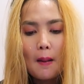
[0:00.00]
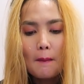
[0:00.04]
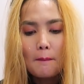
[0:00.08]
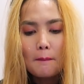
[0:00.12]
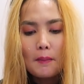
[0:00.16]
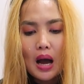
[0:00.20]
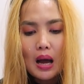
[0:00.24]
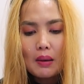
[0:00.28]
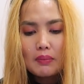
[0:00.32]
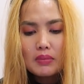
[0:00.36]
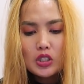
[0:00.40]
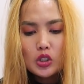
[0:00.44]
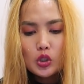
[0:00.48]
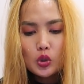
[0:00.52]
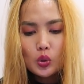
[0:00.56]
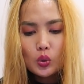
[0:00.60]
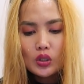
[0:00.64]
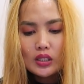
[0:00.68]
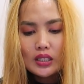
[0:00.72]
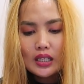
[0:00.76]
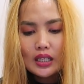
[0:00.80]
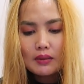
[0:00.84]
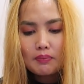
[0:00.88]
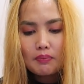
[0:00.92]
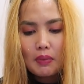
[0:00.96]
Mami
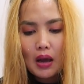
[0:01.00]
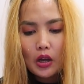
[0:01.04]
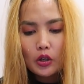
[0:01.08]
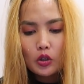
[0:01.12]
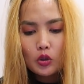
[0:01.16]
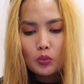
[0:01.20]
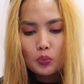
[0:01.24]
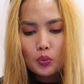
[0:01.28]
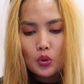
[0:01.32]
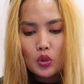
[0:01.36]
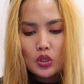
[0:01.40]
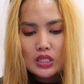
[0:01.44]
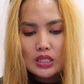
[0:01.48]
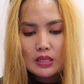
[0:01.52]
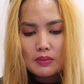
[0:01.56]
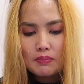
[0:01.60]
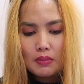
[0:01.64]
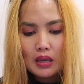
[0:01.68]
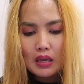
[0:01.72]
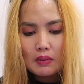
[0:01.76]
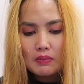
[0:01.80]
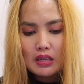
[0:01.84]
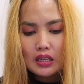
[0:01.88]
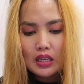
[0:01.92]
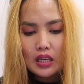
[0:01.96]
Juliet, paano po si
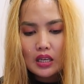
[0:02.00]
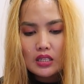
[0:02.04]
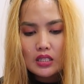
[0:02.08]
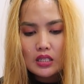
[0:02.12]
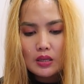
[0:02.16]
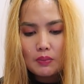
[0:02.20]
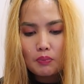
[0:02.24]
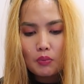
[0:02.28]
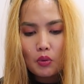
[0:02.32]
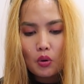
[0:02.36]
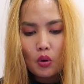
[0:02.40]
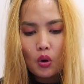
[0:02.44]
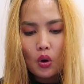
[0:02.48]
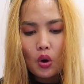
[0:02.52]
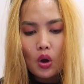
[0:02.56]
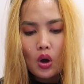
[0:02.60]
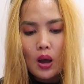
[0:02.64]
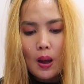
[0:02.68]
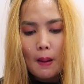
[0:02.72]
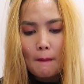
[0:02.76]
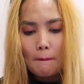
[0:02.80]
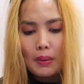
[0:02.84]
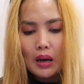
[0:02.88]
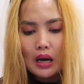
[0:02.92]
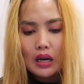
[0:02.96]
Baby Casey po
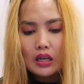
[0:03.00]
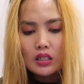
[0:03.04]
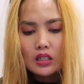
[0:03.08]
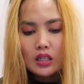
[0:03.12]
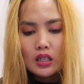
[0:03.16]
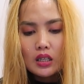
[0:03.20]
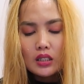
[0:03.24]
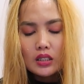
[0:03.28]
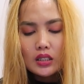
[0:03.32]
pag